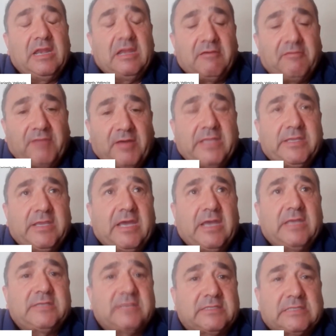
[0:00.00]
las
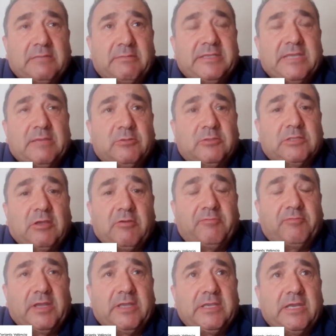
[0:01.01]
fallas, estaban ya montados
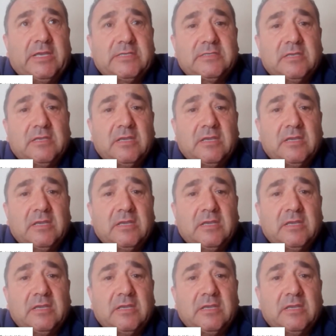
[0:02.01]
en fallas